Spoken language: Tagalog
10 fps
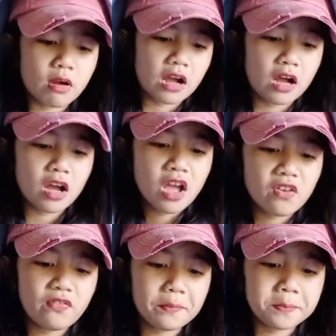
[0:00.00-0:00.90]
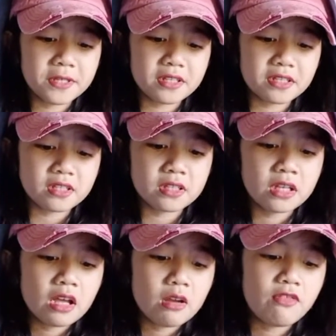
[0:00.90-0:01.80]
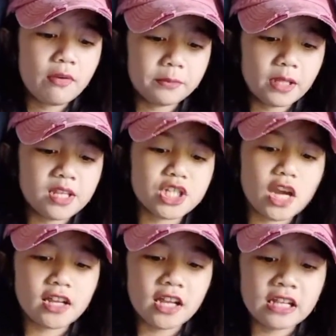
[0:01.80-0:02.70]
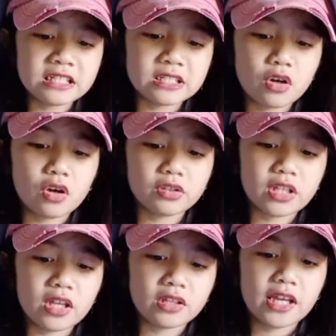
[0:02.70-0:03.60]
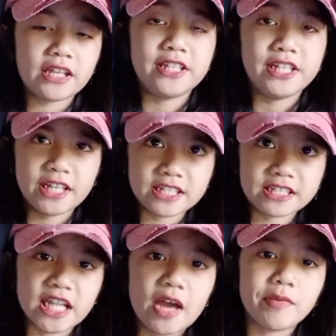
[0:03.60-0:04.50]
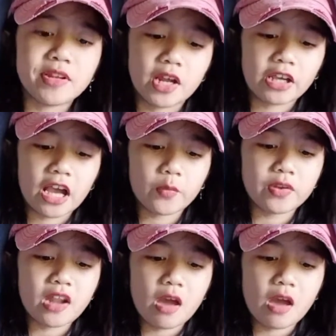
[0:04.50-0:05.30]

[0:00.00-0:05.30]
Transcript: mga 15, 15 challenge content ideas namin na gagawin